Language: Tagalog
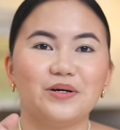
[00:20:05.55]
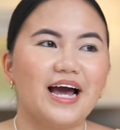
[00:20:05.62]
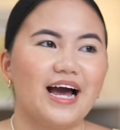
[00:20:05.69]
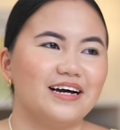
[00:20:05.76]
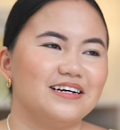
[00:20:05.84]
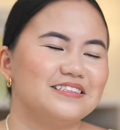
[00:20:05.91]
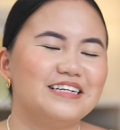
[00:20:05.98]

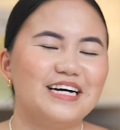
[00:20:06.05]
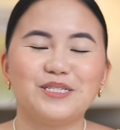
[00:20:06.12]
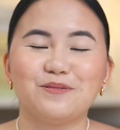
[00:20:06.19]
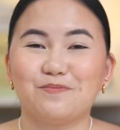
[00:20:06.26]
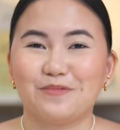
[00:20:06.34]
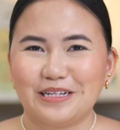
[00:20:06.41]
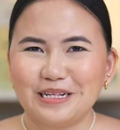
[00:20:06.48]
yeah,
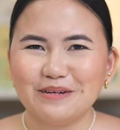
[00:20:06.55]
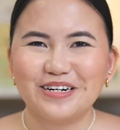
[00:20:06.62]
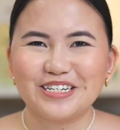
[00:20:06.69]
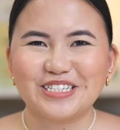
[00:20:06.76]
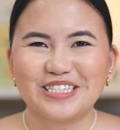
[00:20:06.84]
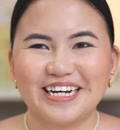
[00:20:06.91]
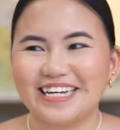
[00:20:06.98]
that's pretty
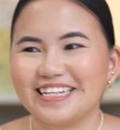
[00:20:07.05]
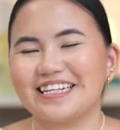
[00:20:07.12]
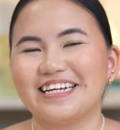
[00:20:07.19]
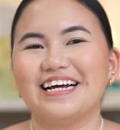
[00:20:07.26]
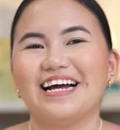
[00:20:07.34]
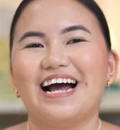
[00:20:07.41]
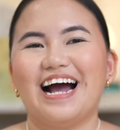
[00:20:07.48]
much it.
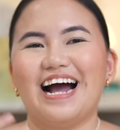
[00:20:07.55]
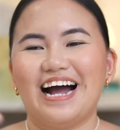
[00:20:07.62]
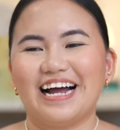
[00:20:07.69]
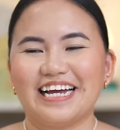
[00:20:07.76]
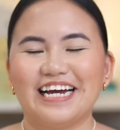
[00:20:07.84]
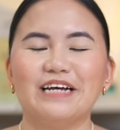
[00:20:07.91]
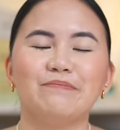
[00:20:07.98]

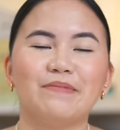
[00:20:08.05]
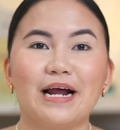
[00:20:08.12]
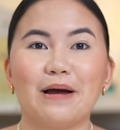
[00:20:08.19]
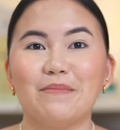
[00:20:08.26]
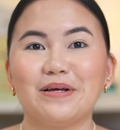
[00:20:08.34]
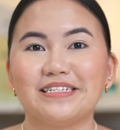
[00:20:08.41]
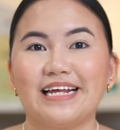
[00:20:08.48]
Again,
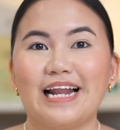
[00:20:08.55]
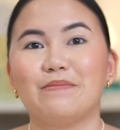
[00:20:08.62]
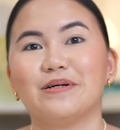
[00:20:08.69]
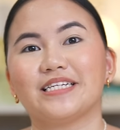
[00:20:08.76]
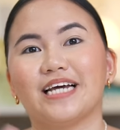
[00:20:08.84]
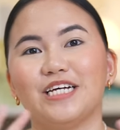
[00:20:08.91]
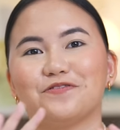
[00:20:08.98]
maraming
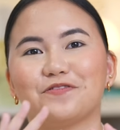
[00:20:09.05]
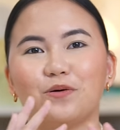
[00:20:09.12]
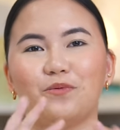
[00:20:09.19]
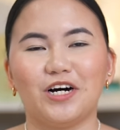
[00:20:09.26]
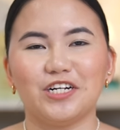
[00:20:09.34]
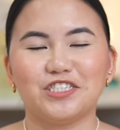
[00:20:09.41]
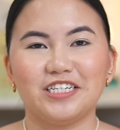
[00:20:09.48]
salamat guys for
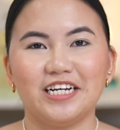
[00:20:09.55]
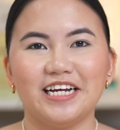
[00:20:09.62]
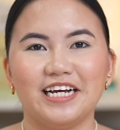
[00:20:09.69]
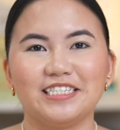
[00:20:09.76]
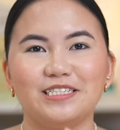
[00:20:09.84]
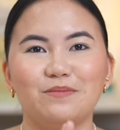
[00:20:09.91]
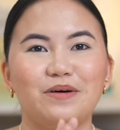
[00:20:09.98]

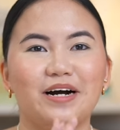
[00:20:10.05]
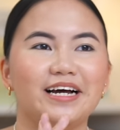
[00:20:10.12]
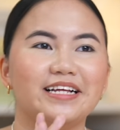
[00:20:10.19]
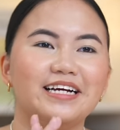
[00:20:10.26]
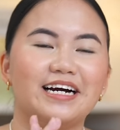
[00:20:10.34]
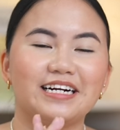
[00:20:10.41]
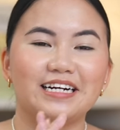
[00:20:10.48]
watching and sa
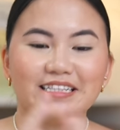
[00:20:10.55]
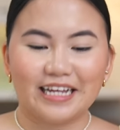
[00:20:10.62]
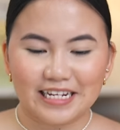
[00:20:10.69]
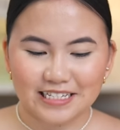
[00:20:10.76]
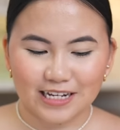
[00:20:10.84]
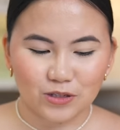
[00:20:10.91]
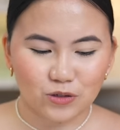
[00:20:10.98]
mga
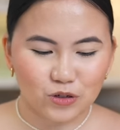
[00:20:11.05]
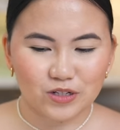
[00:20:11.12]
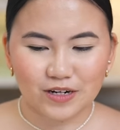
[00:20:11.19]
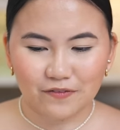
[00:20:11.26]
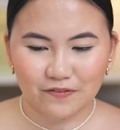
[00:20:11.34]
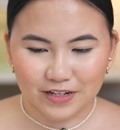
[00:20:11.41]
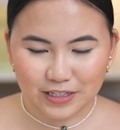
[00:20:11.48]
nakarating sa dulo
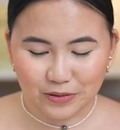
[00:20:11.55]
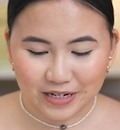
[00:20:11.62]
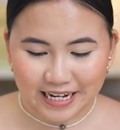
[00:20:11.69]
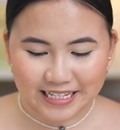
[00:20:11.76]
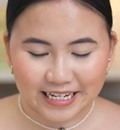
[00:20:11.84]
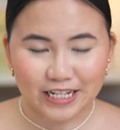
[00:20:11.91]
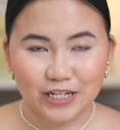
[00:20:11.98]
ng video
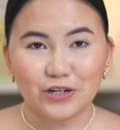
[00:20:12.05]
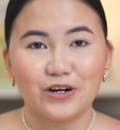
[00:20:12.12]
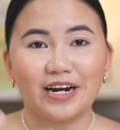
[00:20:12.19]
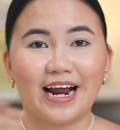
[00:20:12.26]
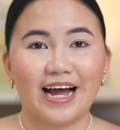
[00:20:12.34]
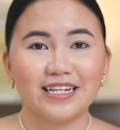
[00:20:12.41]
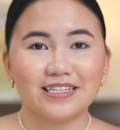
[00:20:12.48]
natin,
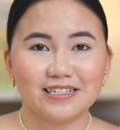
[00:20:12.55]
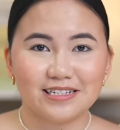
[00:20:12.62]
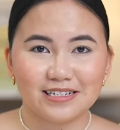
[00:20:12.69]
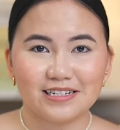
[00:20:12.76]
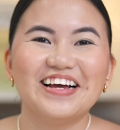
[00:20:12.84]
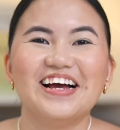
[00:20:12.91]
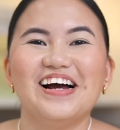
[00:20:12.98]

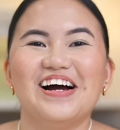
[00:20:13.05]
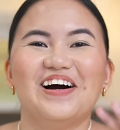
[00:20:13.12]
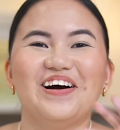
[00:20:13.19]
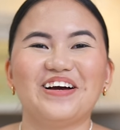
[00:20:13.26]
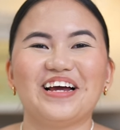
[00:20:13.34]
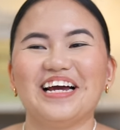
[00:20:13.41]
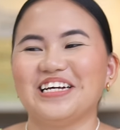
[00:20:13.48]
congrats!
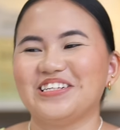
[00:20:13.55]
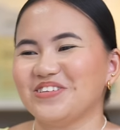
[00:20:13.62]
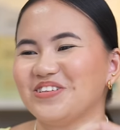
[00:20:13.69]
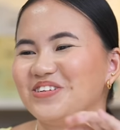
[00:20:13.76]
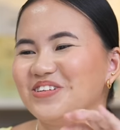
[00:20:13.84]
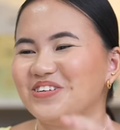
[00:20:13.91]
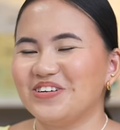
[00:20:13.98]
Okay,
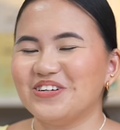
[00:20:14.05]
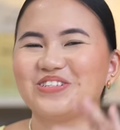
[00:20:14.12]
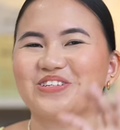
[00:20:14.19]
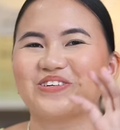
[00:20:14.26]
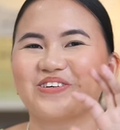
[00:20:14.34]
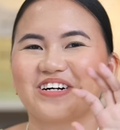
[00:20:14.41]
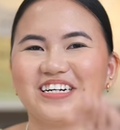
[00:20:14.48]
so to those
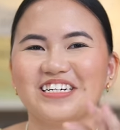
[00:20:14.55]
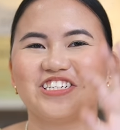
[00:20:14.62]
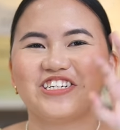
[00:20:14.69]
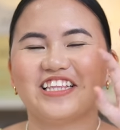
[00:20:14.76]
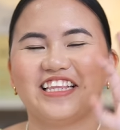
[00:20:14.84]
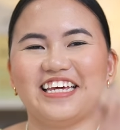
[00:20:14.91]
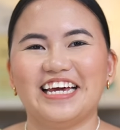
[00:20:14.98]
who
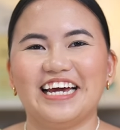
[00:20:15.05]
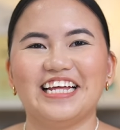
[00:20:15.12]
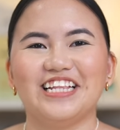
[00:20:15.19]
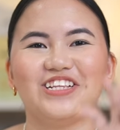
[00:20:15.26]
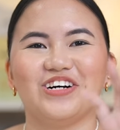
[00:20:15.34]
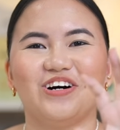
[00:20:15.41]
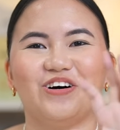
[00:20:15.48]
reach the
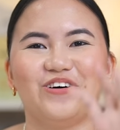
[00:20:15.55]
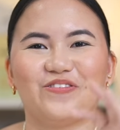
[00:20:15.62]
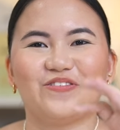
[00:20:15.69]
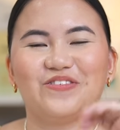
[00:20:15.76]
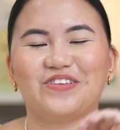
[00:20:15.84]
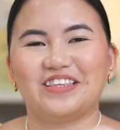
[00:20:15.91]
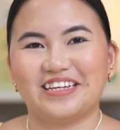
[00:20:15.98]
end
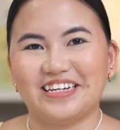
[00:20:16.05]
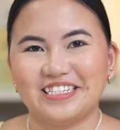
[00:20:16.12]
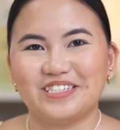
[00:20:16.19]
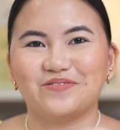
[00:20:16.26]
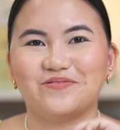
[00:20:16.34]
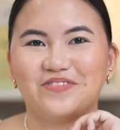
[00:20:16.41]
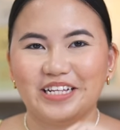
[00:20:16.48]
of
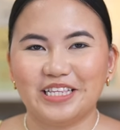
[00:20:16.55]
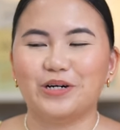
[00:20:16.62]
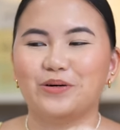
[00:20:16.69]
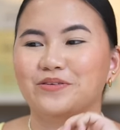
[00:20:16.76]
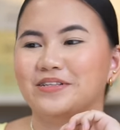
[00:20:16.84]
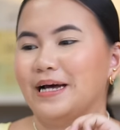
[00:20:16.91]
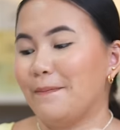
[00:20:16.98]
this
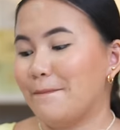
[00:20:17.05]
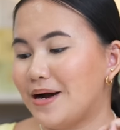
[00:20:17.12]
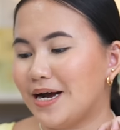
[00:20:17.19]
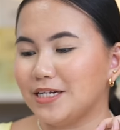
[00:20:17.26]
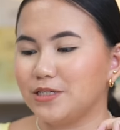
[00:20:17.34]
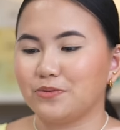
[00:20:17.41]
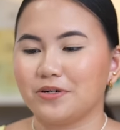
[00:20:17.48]
video,
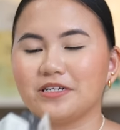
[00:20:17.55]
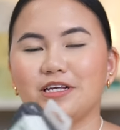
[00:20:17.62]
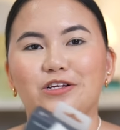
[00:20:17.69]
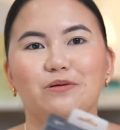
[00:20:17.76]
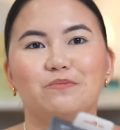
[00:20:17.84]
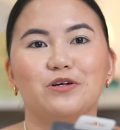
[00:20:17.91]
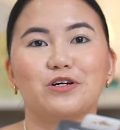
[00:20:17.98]
napakaswerte
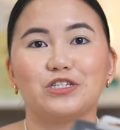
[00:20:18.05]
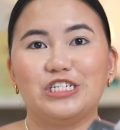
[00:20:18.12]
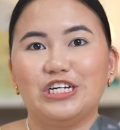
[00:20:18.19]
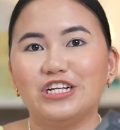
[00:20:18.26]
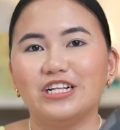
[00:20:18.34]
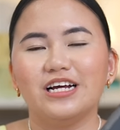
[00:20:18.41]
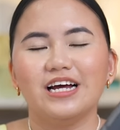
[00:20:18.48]
nyo because
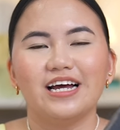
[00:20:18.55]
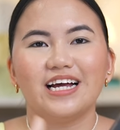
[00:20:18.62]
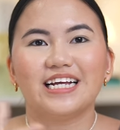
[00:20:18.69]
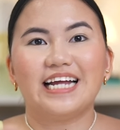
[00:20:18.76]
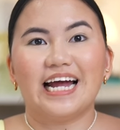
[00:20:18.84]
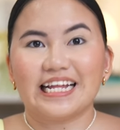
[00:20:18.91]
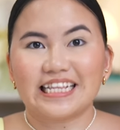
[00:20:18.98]
you'll
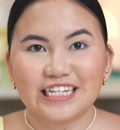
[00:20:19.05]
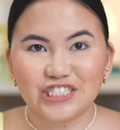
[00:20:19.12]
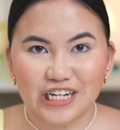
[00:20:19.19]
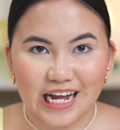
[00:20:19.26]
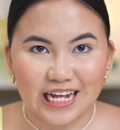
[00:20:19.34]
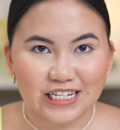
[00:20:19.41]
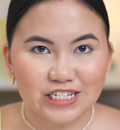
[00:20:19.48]
get a
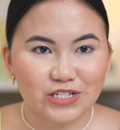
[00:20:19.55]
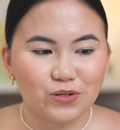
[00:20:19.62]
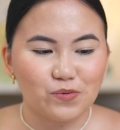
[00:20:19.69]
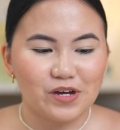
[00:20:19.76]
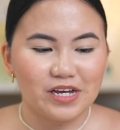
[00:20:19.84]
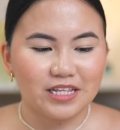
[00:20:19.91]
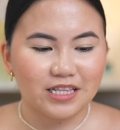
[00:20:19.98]
chance
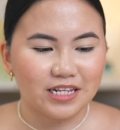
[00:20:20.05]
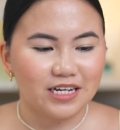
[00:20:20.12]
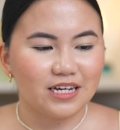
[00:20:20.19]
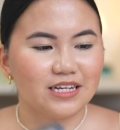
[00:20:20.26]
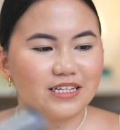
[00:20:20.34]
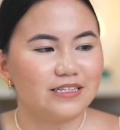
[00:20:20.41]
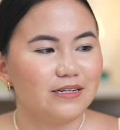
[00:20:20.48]
to win
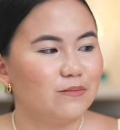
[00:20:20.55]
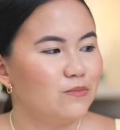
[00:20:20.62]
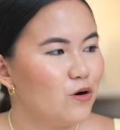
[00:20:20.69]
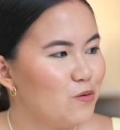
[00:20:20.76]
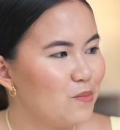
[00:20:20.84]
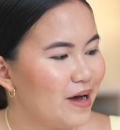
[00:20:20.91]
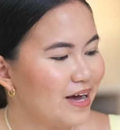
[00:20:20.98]
the
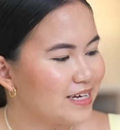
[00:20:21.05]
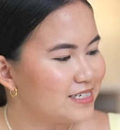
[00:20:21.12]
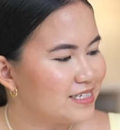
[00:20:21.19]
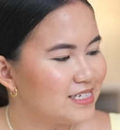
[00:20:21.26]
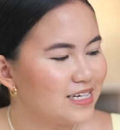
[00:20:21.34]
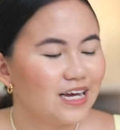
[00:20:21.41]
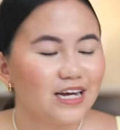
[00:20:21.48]

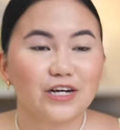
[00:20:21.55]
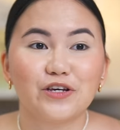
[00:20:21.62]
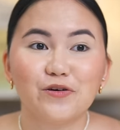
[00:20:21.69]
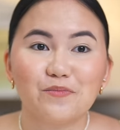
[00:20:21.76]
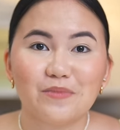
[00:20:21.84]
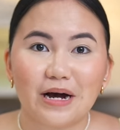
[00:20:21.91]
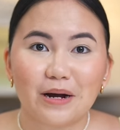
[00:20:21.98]
Momax
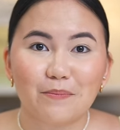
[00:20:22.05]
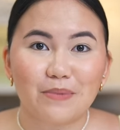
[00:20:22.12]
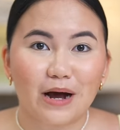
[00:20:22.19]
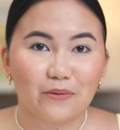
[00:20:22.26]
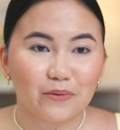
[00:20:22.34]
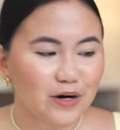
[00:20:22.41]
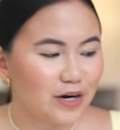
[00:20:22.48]
QMag
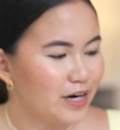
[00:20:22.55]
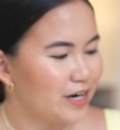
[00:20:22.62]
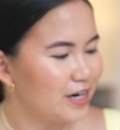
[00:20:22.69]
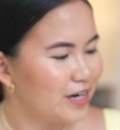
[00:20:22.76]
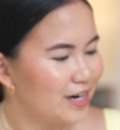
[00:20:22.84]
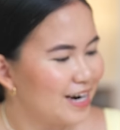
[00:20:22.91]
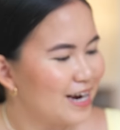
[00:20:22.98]

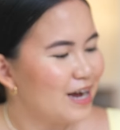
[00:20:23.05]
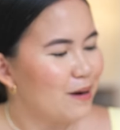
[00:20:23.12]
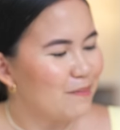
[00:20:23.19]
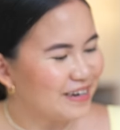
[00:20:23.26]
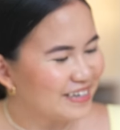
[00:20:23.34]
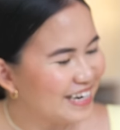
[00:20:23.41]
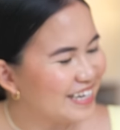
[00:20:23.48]
Power
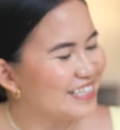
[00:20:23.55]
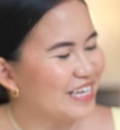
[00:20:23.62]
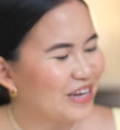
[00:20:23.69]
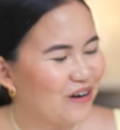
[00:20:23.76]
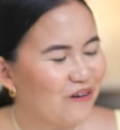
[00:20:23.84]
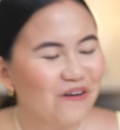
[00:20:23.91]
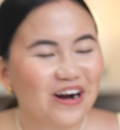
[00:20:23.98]

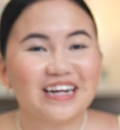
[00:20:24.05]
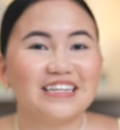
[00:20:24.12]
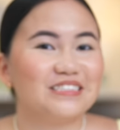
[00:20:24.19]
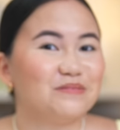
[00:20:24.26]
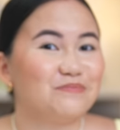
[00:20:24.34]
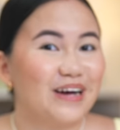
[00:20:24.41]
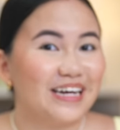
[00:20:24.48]
Magnetic
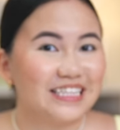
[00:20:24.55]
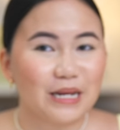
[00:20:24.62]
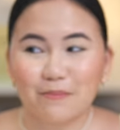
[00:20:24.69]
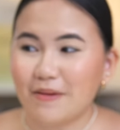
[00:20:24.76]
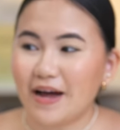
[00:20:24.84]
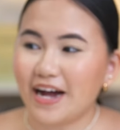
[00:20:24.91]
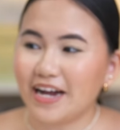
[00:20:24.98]
Wireless
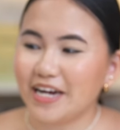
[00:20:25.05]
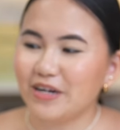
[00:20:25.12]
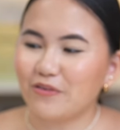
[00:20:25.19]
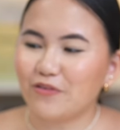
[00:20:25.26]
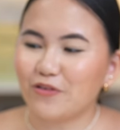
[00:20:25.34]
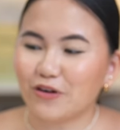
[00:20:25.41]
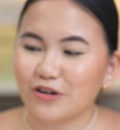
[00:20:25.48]
Battery Pack and
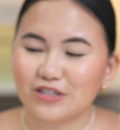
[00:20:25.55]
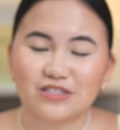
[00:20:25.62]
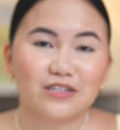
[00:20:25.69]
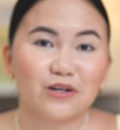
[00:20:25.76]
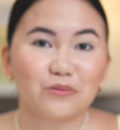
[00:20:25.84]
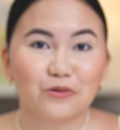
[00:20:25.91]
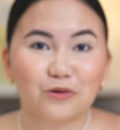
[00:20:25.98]
of course,
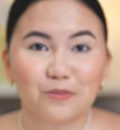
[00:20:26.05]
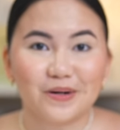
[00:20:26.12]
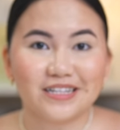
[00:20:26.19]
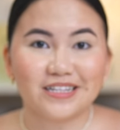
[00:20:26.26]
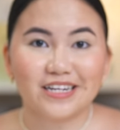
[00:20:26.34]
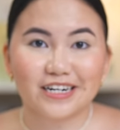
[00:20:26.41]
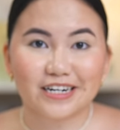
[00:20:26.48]
the
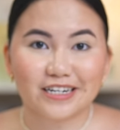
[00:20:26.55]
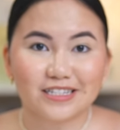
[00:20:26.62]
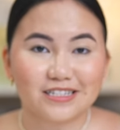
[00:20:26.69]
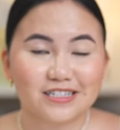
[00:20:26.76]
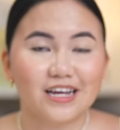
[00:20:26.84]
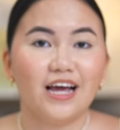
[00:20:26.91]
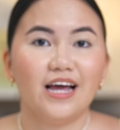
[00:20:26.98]
Urban
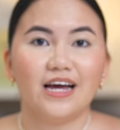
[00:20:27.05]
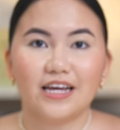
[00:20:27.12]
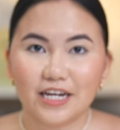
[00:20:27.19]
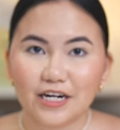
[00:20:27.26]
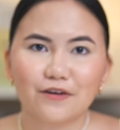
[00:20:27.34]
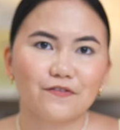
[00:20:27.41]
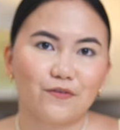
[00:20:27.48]
Ears
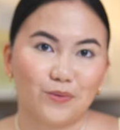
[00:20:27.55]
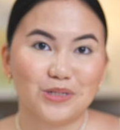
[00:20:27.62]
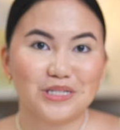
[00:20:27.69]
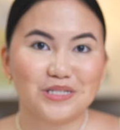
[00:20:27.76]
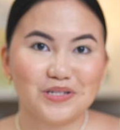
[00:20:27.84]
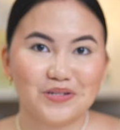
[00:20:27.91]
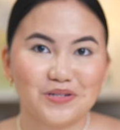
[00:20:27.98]

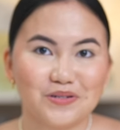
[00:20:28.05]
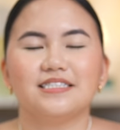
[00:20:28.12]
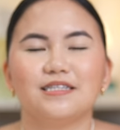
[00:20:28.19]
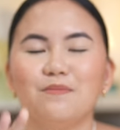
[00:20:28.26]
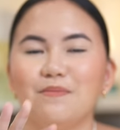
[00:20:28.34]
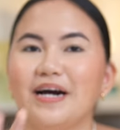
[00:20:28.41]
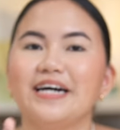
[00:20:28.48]
earphones.
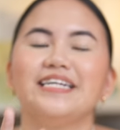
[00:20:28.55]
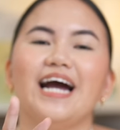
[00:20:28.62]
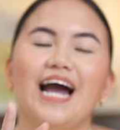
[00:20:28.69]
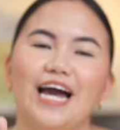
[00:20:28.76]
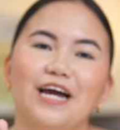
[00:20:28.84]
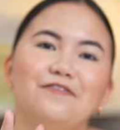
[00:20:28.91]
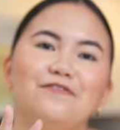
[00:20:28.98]
Sa mga
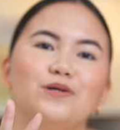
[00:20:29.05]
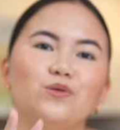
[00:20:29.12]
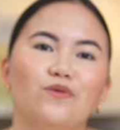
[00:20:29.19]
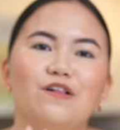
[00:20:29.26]
naka-iPhone